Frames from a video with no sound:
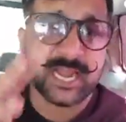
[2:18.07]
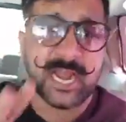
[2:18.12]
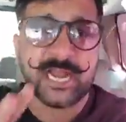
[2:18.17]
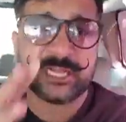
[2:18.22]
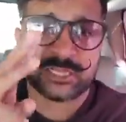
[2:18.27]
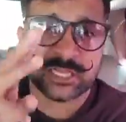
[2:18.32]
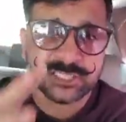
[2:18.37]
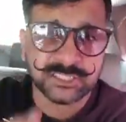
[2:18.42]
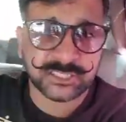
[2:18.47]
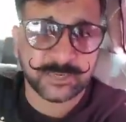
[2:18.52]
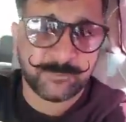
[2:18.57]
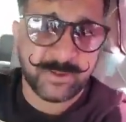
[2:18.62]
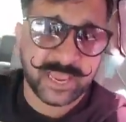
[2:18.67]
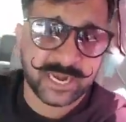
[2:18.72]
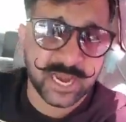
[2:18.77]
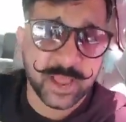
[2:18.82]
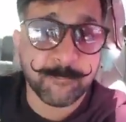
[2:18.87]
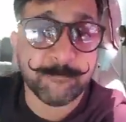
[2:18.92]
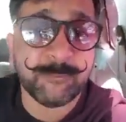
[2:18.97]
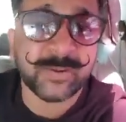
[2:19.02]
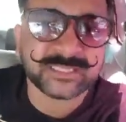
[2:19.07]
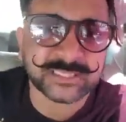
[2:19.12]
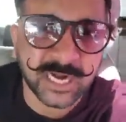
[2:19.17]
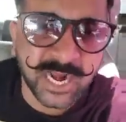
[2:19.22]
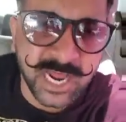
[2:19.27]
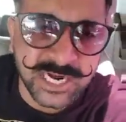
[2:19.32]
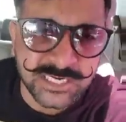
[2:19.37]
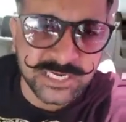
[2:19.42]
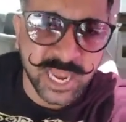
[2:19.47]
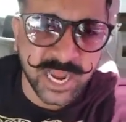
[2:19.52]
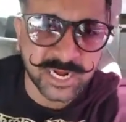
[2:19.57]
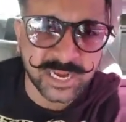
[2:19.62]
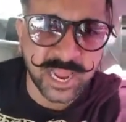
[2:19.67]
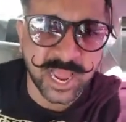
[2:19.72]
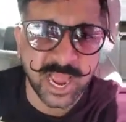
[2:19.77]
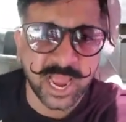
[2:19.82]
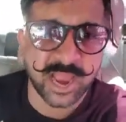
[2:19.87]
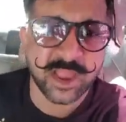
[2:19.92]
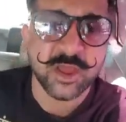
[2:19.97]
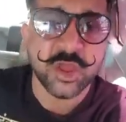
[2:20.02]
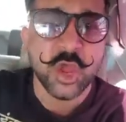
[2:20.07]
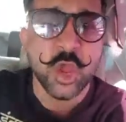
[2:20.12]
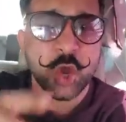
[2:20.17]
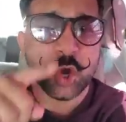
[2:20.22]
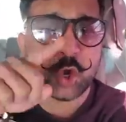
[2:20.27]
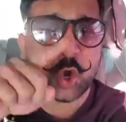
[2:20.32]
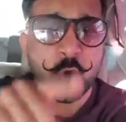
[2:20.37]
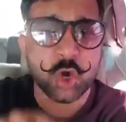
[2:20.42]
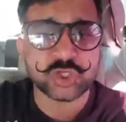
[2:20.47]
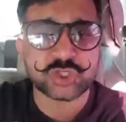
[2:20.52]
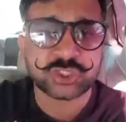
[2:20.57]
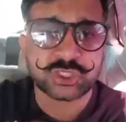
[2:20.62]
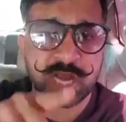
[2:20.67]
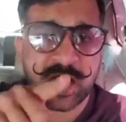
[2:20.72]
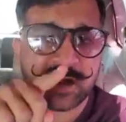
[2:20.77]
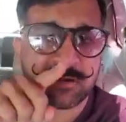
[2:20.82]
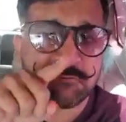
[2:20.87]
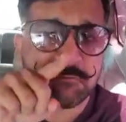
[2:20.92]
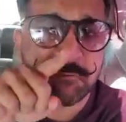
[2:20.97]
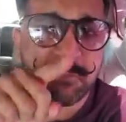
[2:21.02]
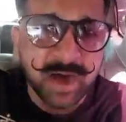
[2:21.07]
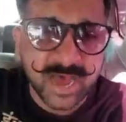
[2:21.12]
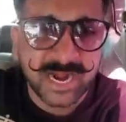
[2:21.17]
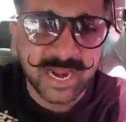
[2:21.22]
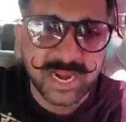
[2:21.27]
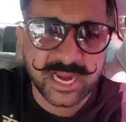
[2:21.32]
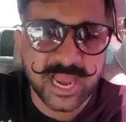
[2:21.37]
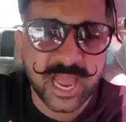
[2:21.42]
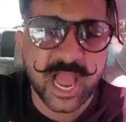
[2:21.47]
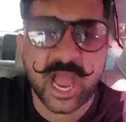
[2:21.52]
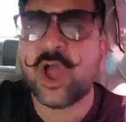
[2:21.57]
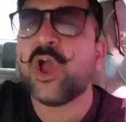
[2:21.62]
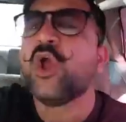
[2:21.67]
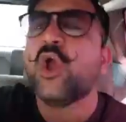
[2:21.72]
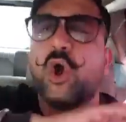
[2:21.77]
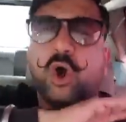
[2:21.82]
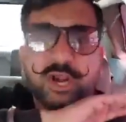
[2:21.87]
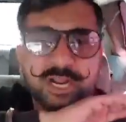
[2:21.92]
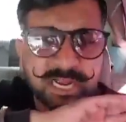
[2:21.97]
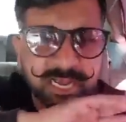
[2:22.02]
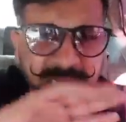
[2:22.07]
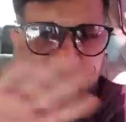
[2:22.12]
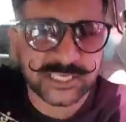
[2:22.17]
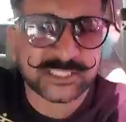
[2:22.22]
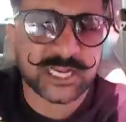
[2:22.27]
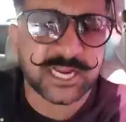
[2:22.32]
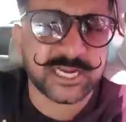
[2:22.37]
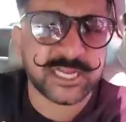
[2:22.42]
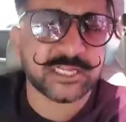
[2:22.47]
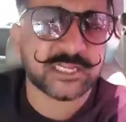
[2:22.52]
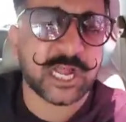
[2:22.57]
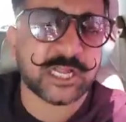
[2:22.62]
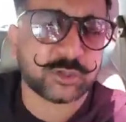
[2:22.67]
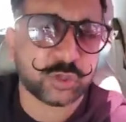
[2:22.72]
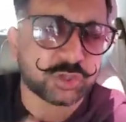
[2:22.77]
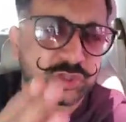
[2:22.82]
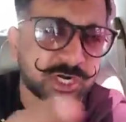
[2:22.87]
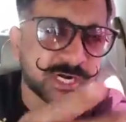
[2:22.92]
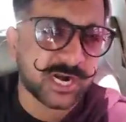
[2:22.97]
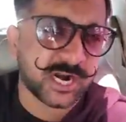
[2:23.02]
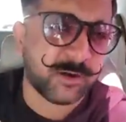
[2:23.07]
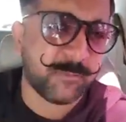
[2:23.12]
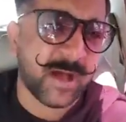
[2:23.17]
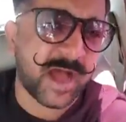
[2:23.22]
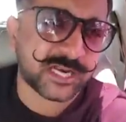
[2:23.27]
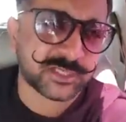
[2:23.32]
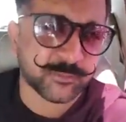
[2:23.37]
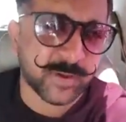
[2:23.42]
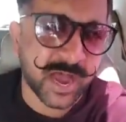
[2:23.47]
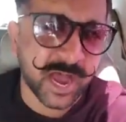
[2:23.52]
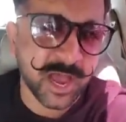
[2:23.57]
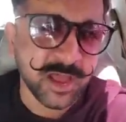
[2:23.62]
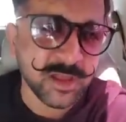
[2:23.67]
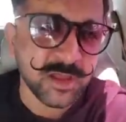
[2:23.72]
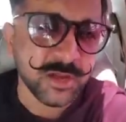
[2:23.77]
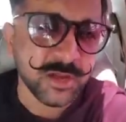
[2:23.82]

तेरह दिन से पहले बदला लिया गया है कर मारा गया है और अगर ऐसा नहीं था तो जनरल बाजवा